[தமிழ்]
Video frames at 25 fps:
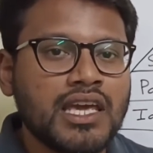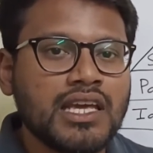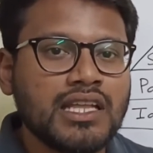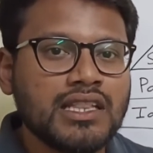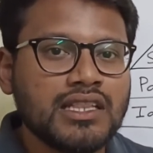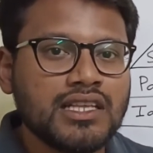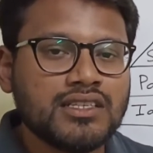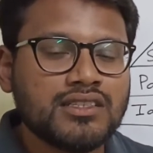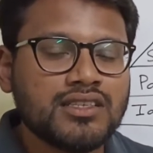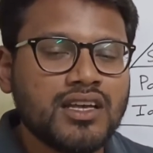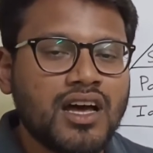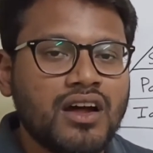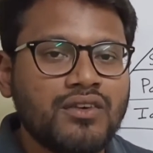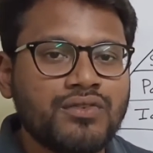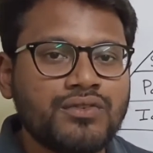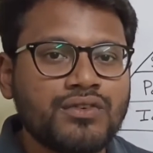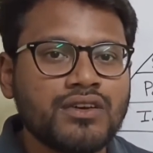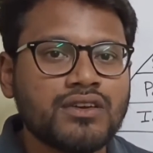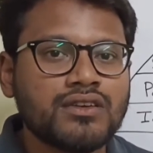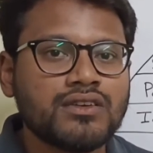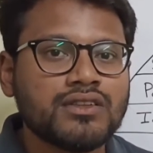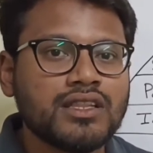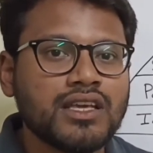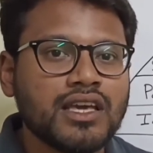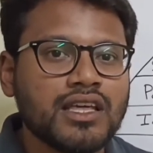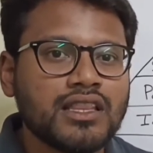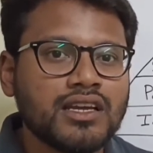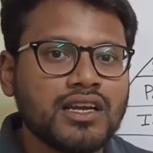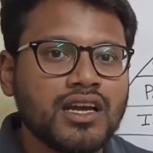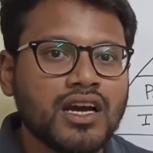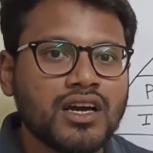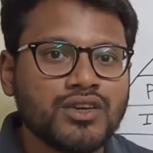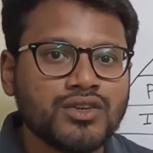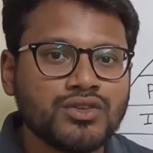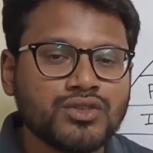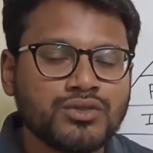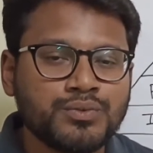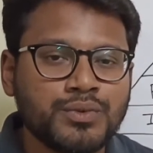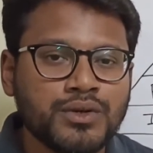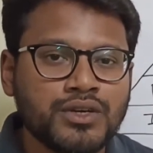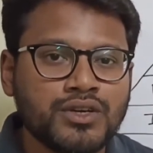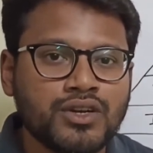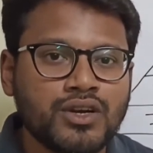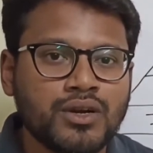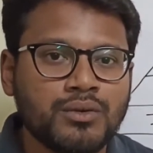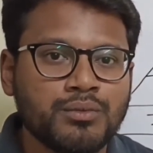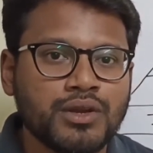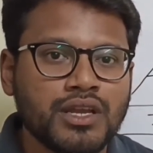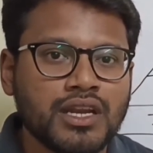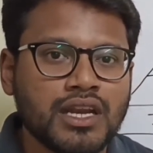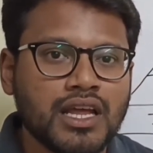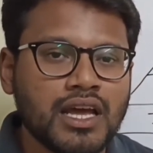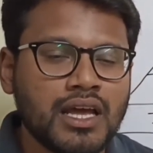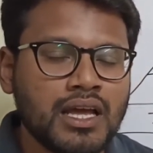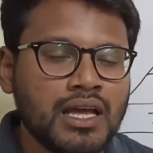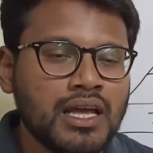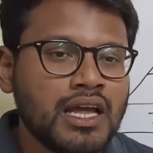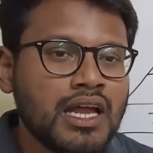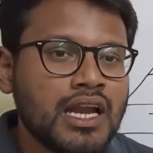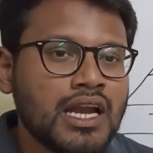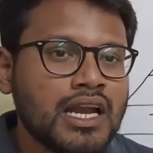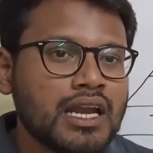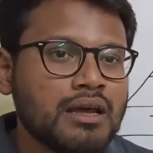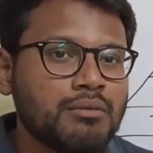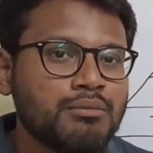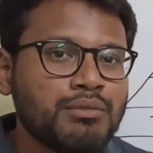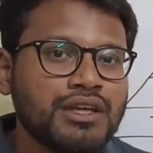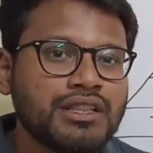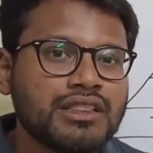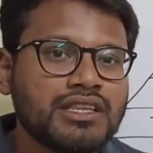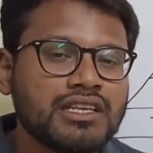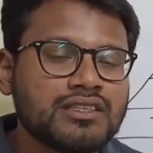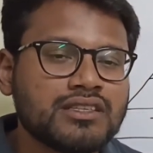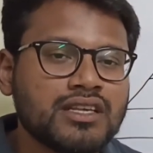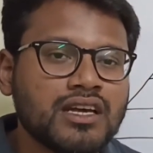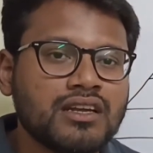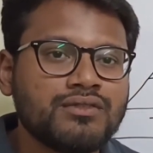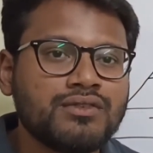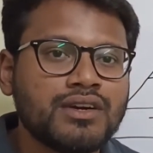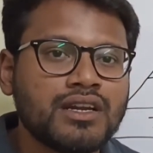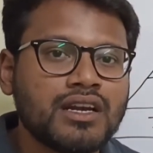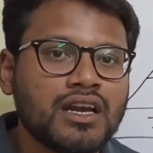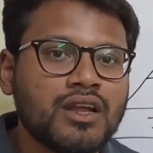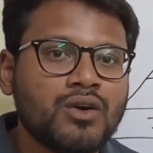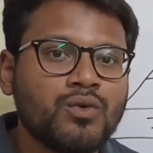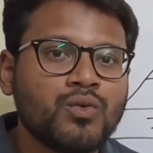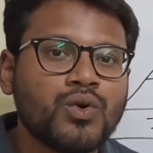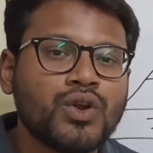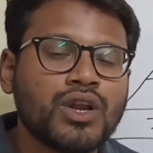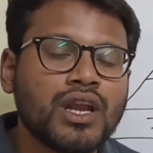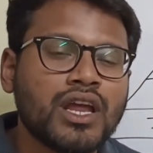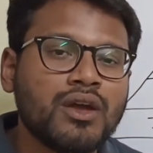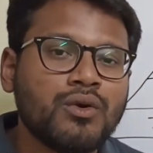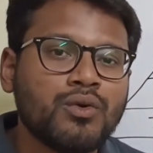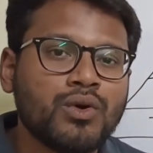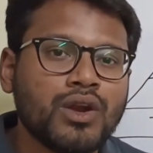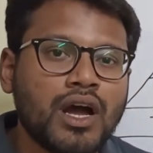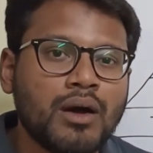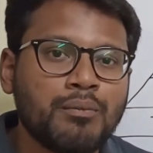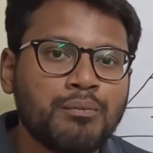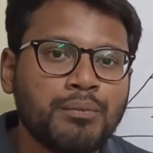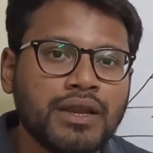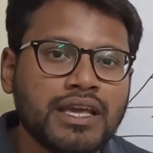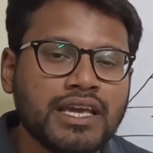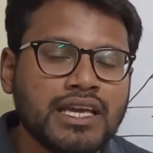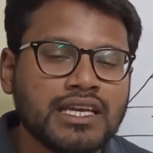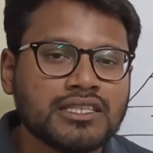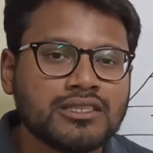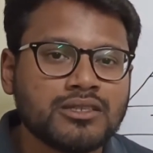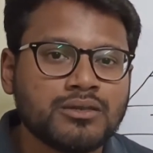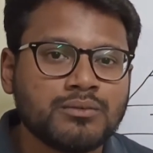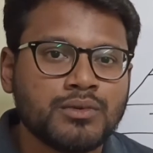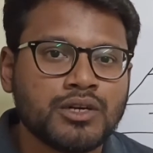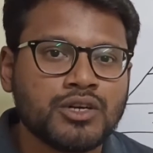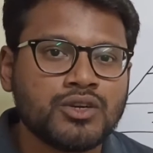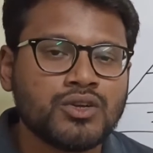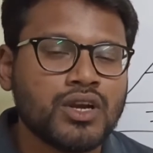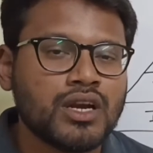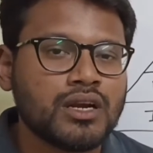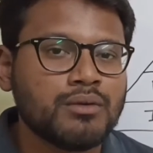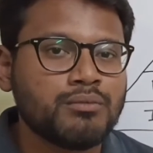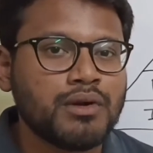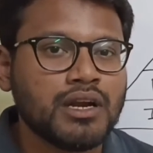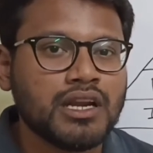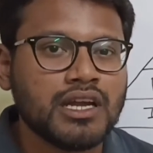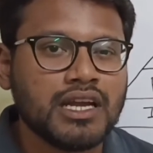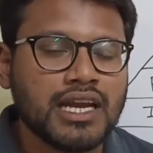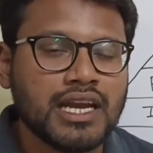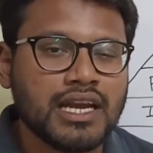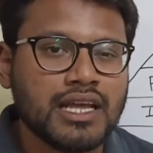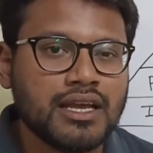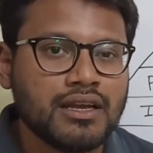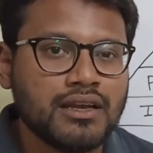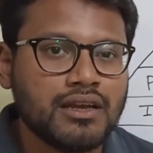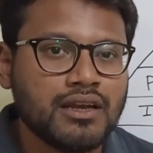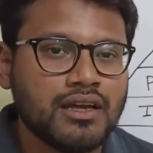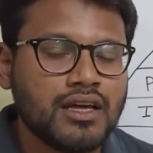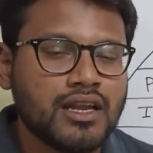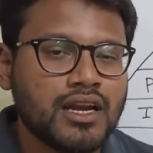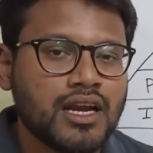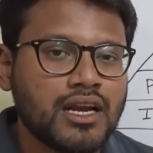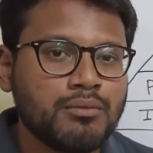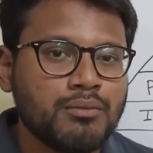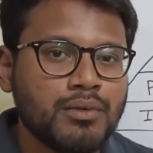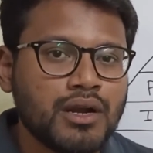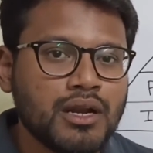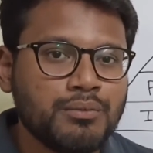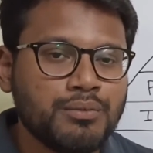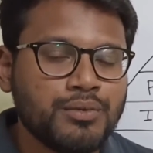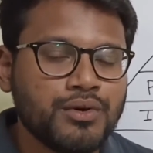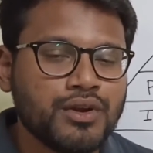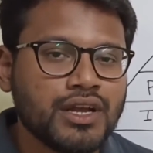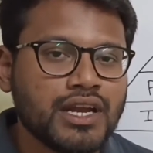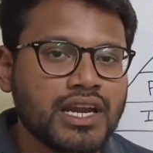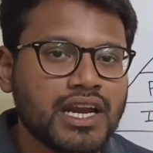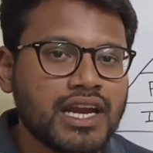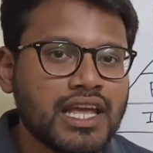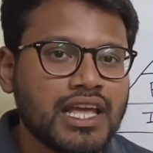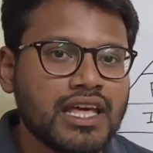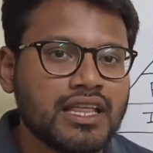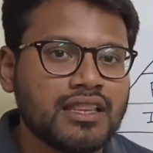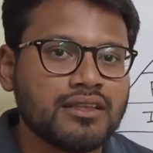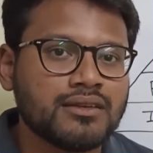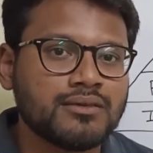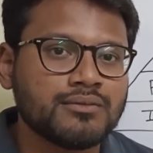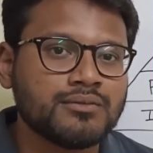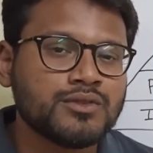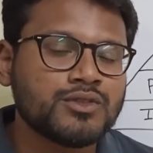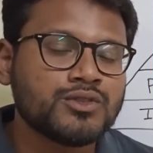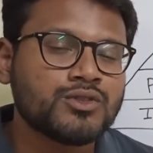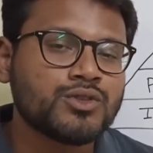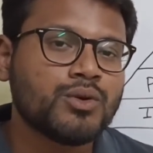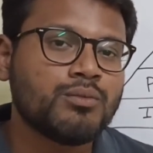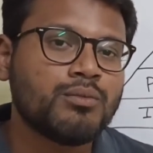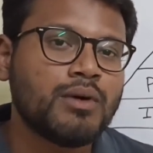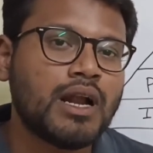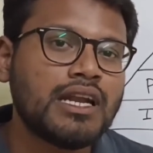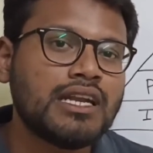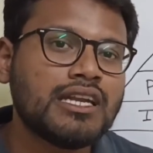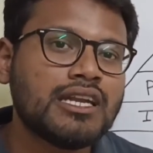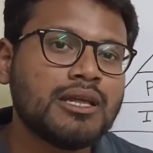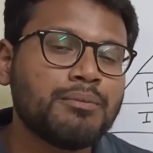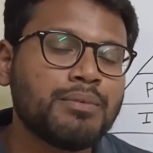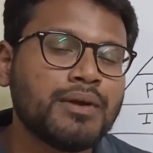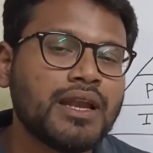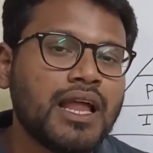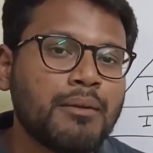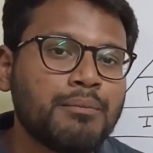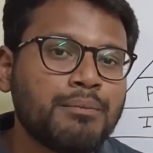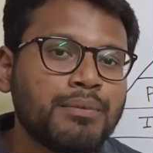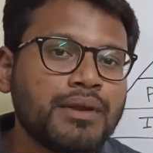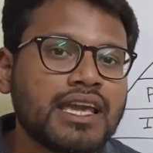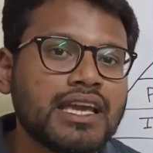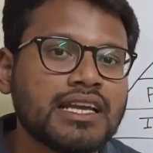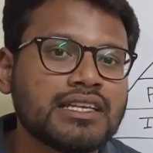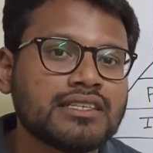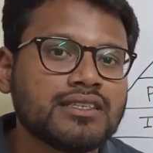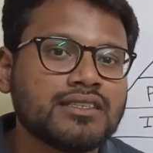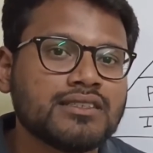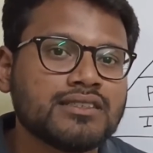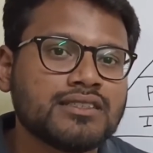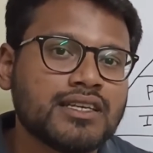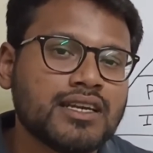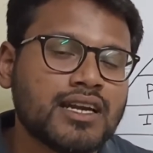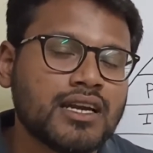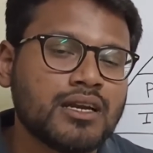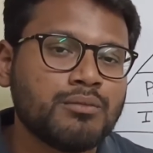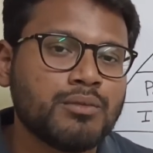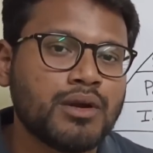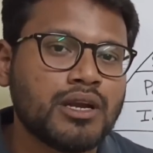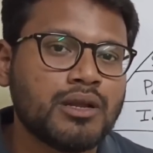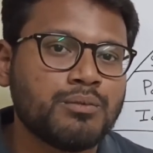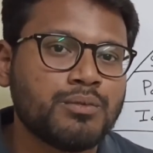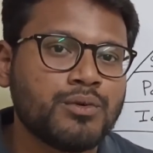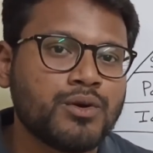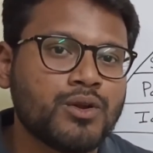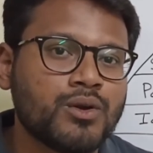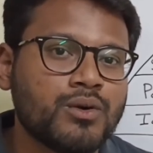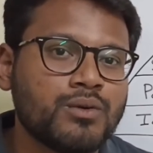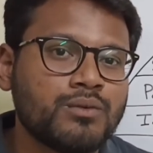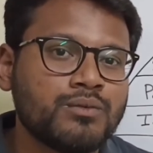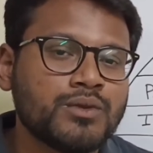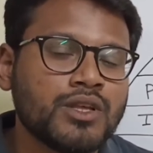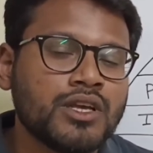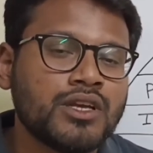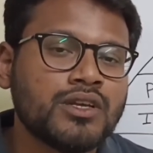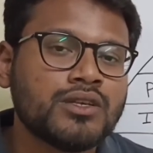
இந்த சாஃப்ட்வேர் வந்து எதுக்காக யூஸ் பண்ணுறோம் அப்படின்னா நம்ம இந்த சர்வரில் ஒரே ஒரு அப்ளிகேஷன் மட்டும் ரன் பண்ண கிடை ரன் பண்ண போகிற கிடையாது ஸோ மல்டிபிள் அப்ளிகேஷன்ஸை ரன் பண்ண போகிறோம்